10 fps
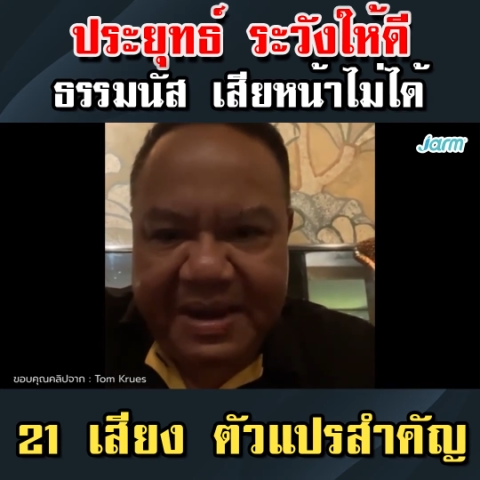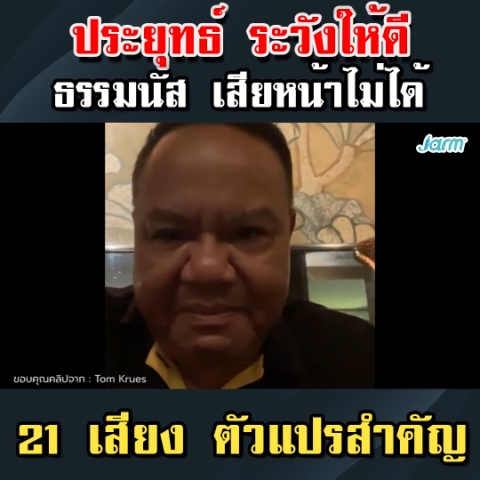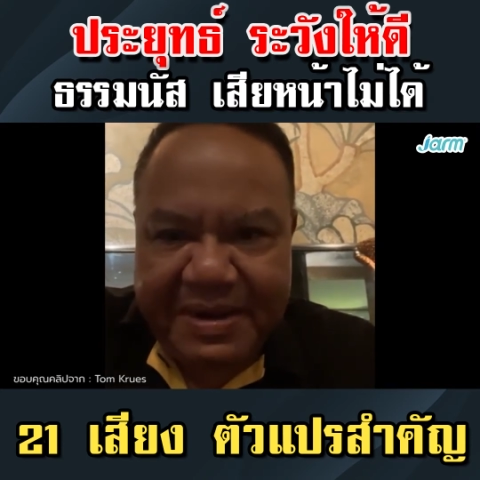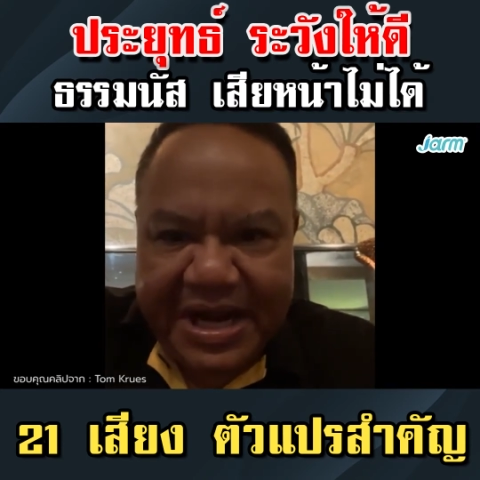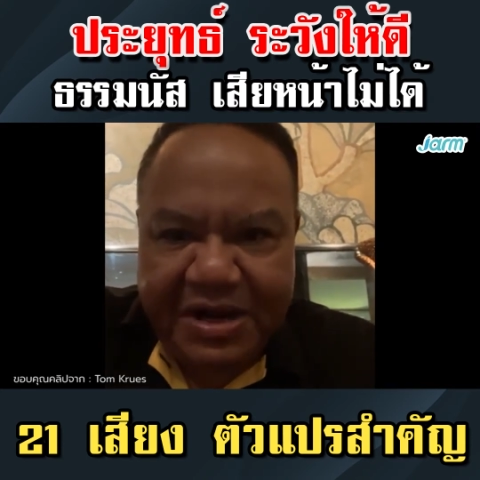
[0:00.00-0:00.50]
ธ
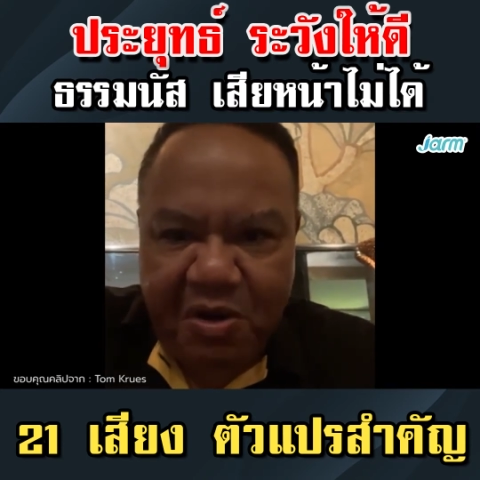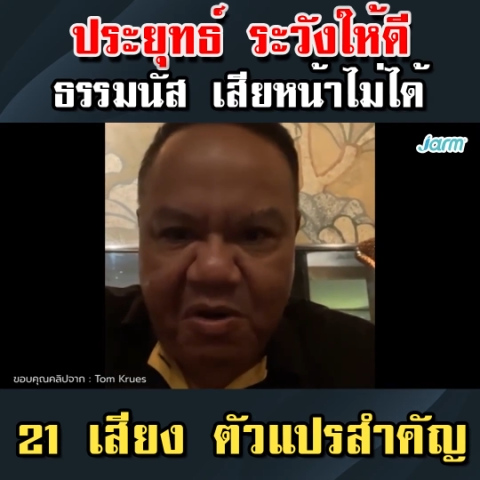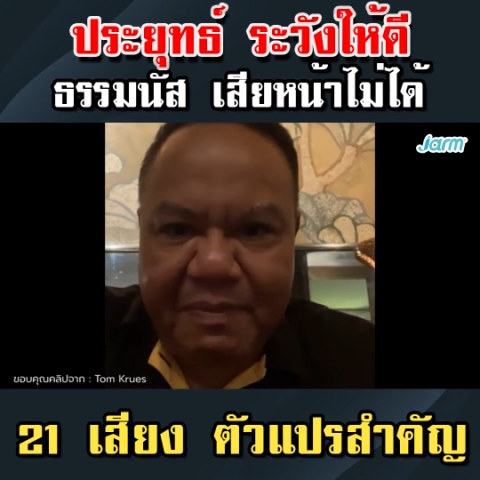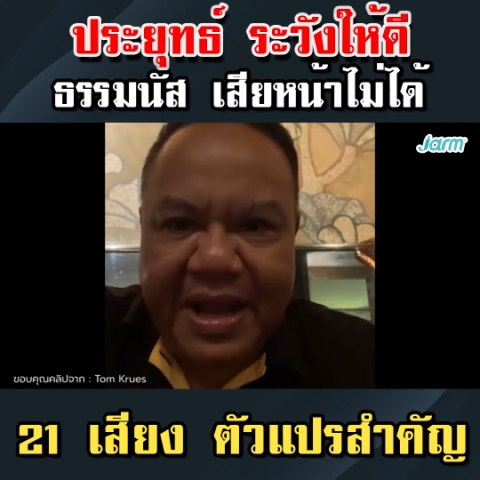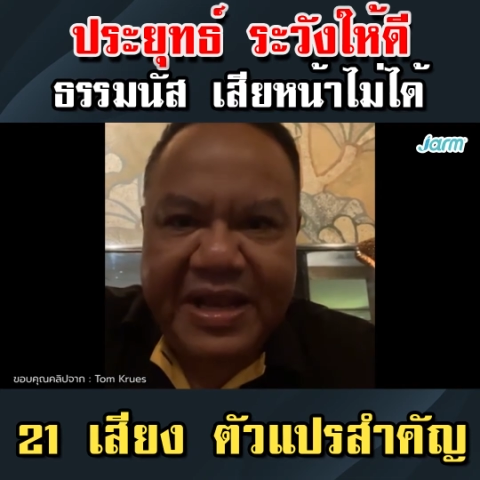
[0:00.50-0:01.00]
รรมนัสอ
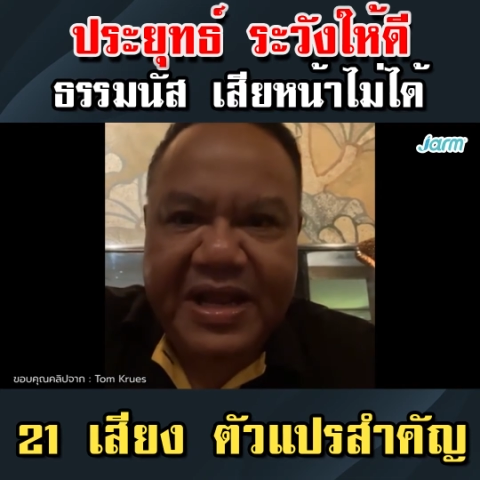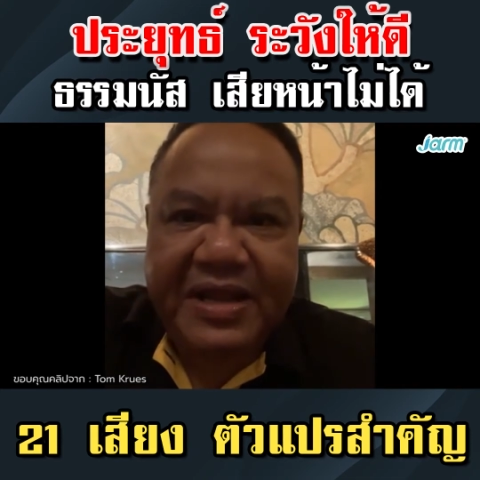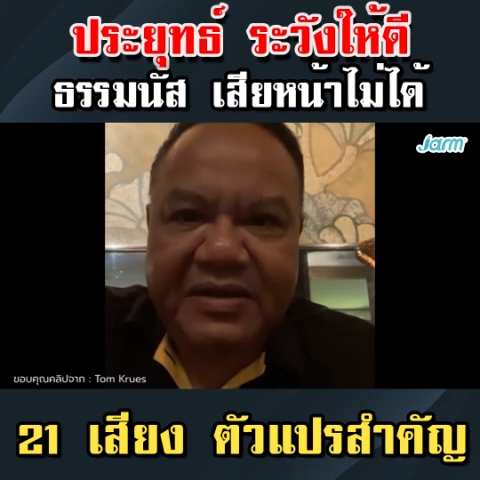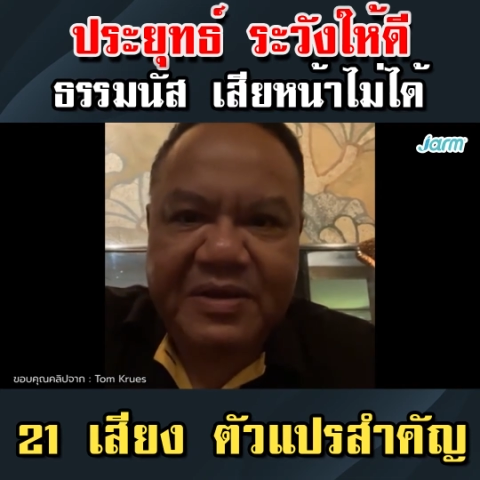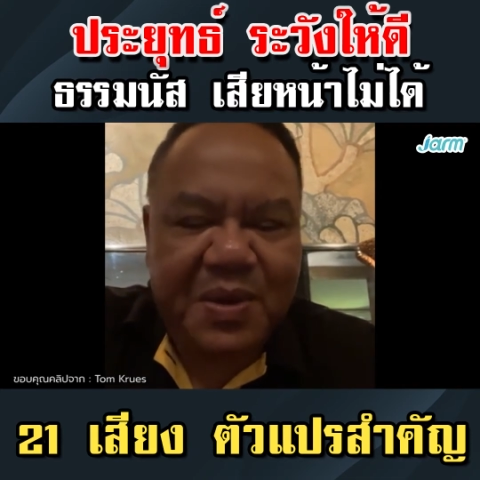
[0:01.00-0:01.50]
อกไปเนี่ย
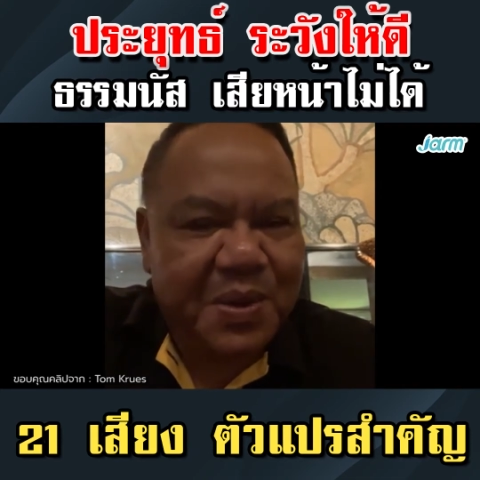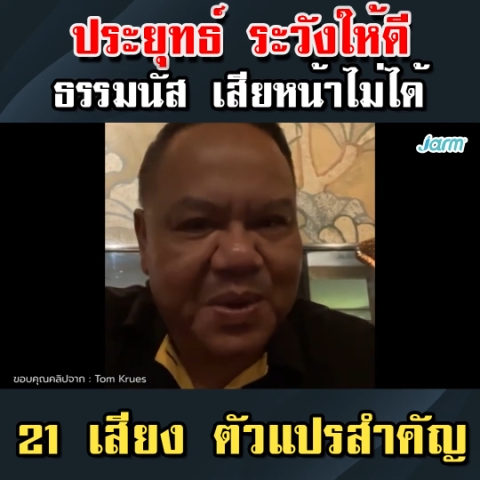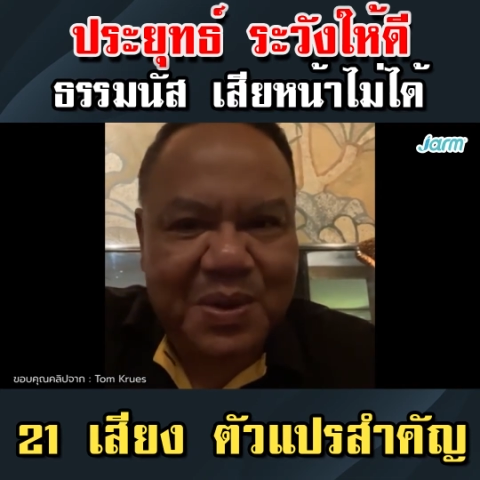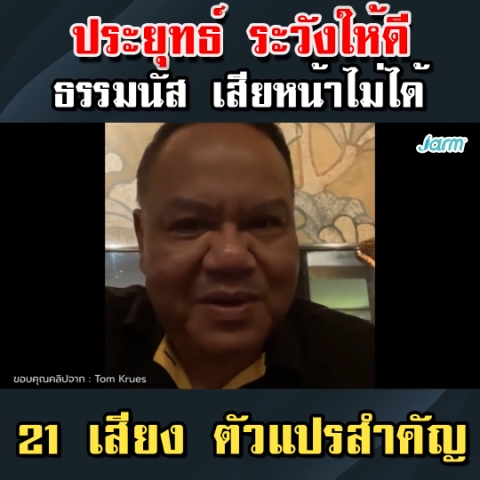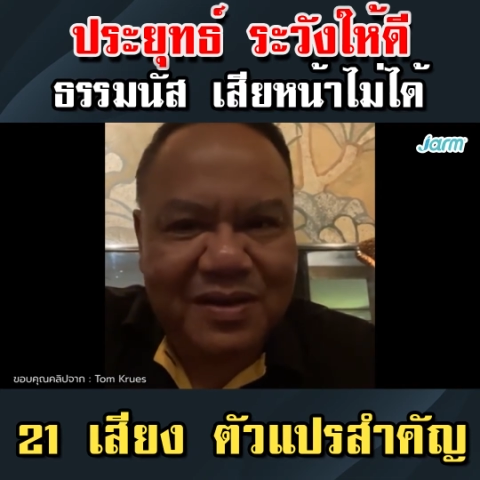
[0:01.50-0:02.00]
นะโอ้
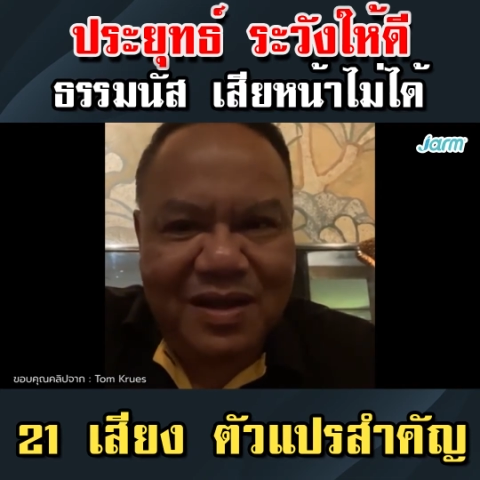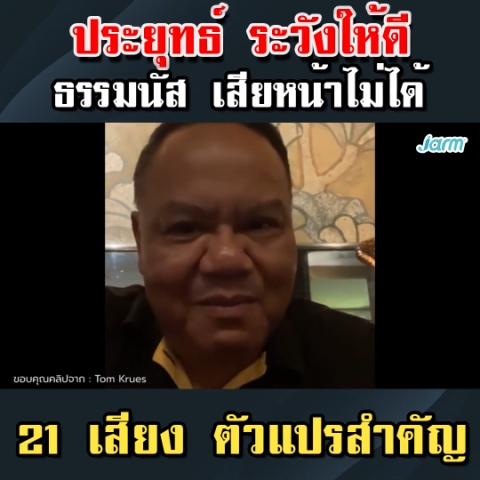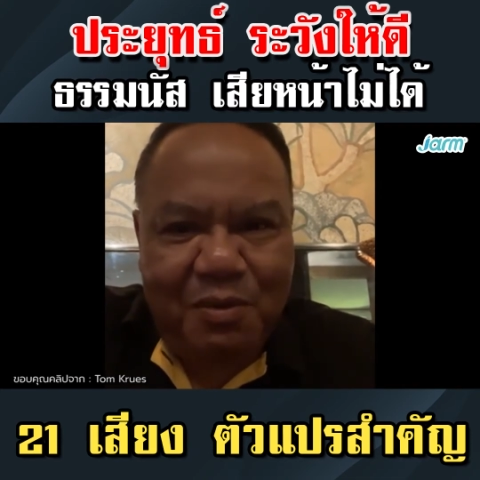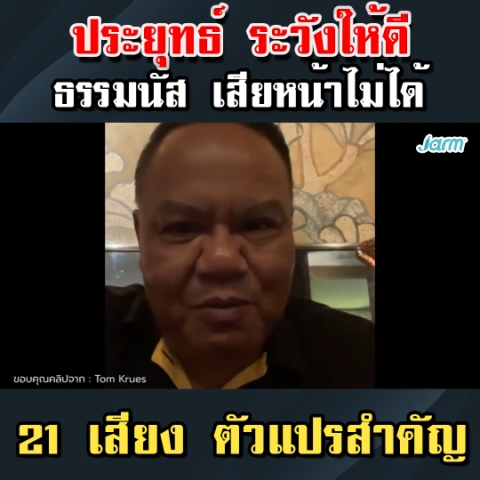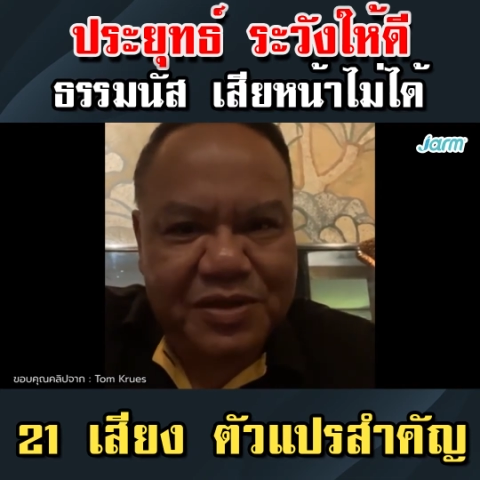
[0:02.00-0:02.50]
โห
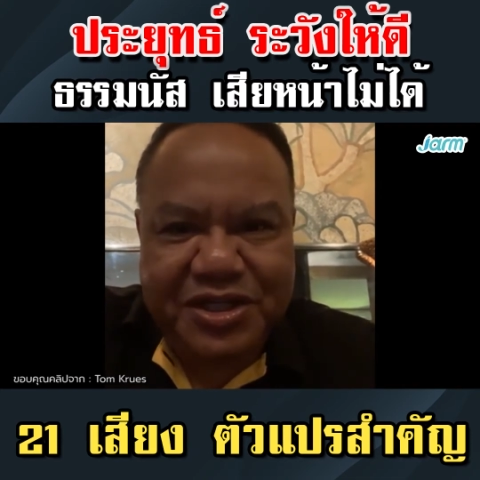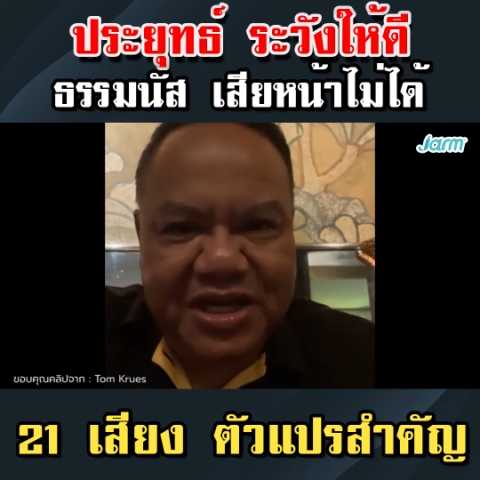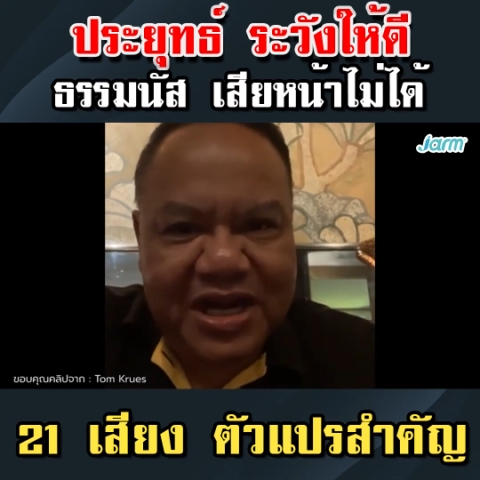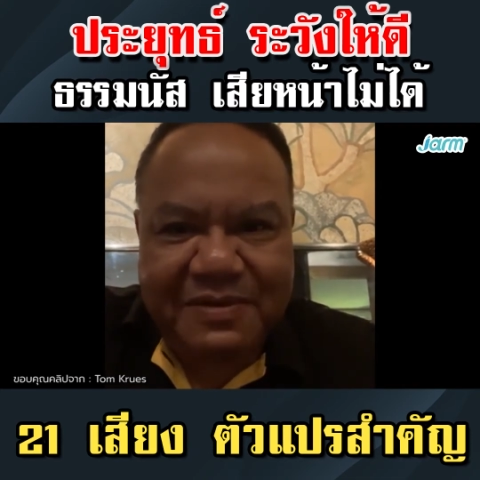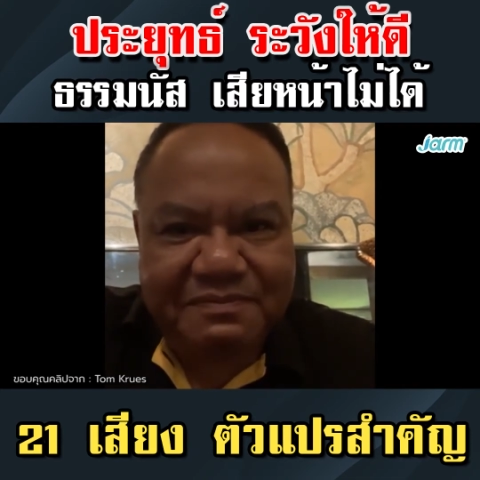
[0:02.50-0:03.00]
ผม
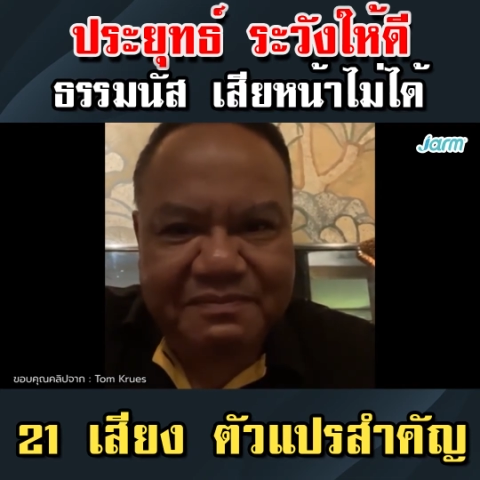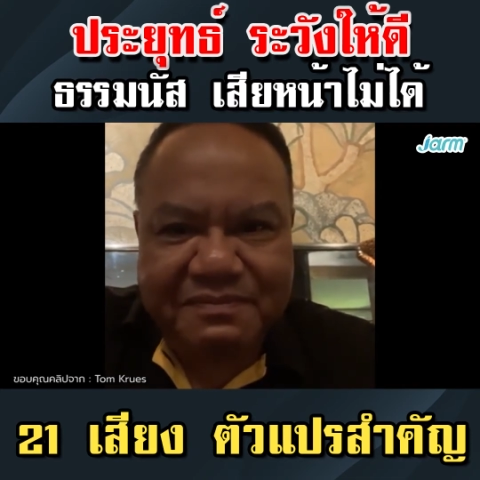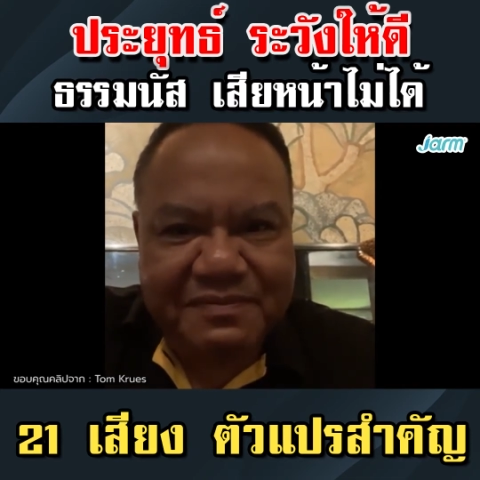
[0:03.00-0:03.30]
เชื่อครับ